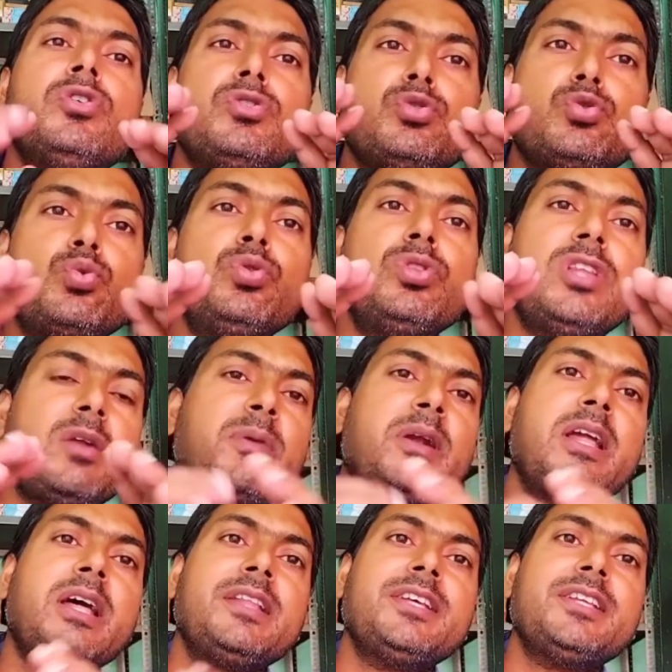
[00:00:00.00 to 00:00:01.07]
सुंदर बना
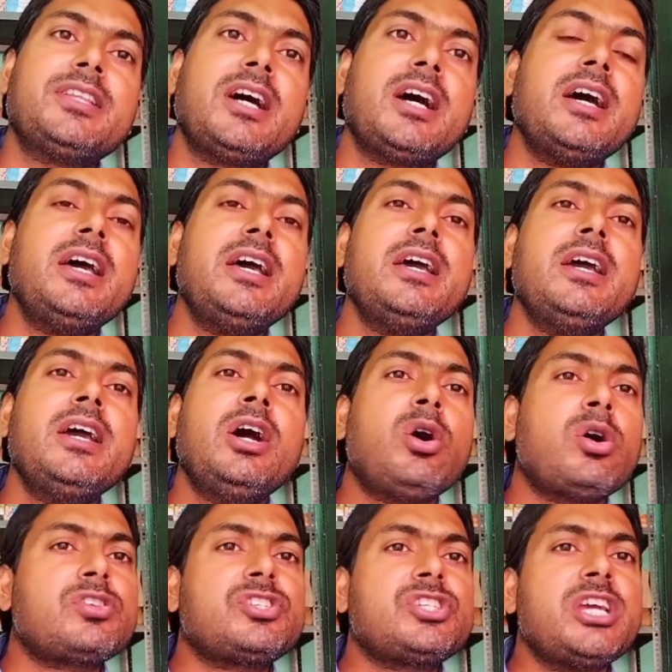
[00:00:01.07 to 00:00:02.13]
देता है
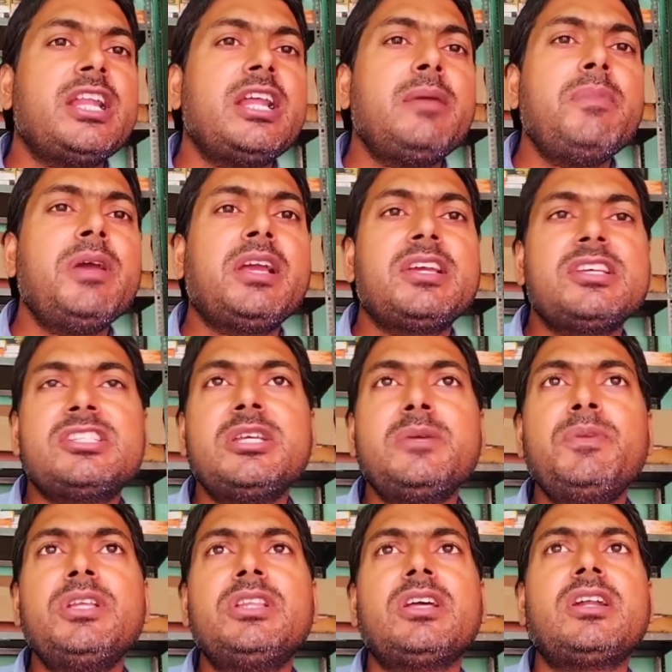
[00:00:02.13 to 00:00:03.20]
और चेहरे में किसी
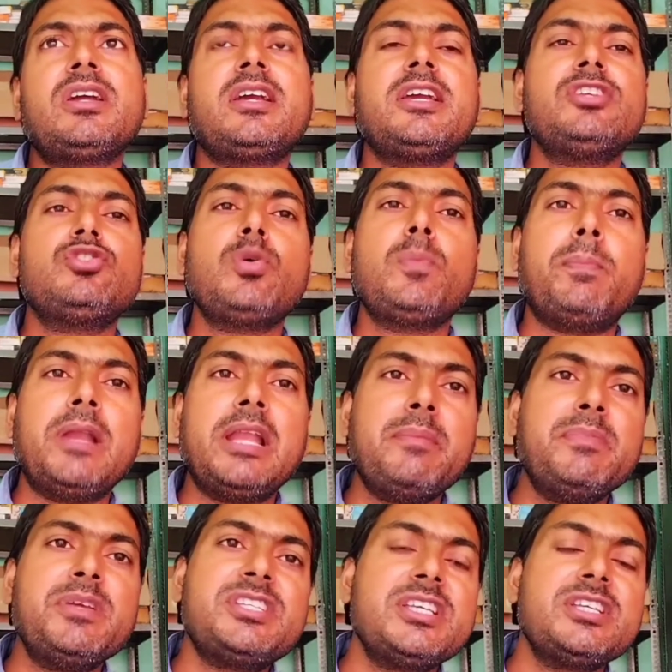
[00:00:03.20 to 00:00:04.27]
भी तरह के जो
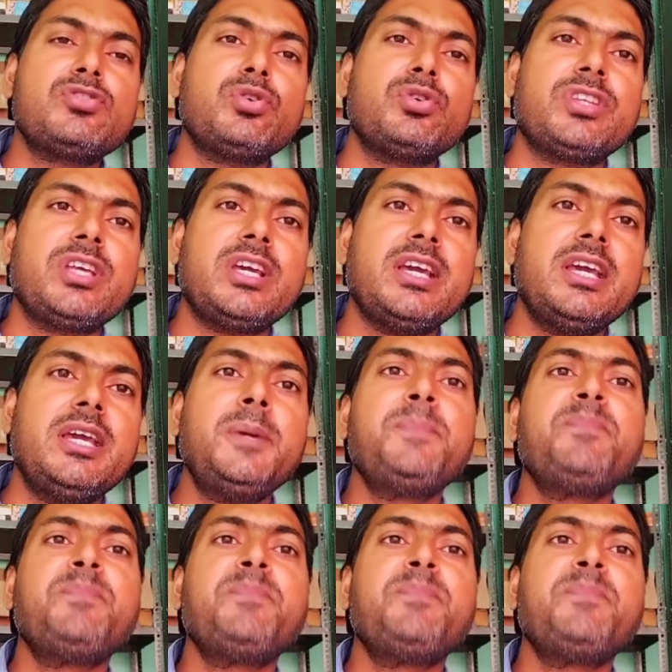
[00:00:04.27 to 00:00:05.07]
ब्लेमिसेस होते हैं